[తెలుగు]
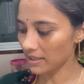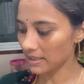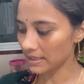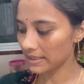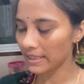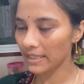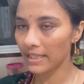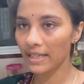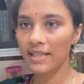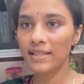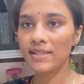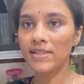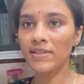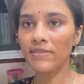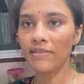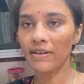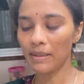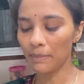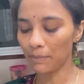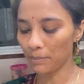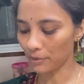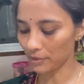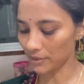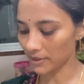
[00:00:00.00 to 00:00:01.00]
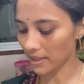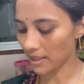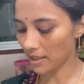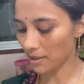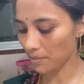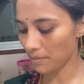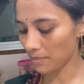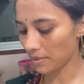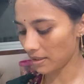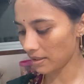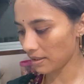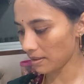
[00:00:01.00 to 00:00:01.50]
వాళ్ళు తినేసి
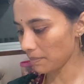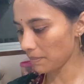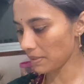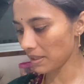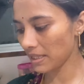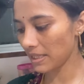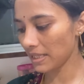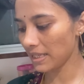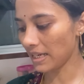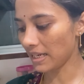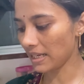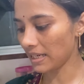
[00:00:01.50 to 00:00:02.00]
వెళ్ళిపోతారనమాట మళ్ళీ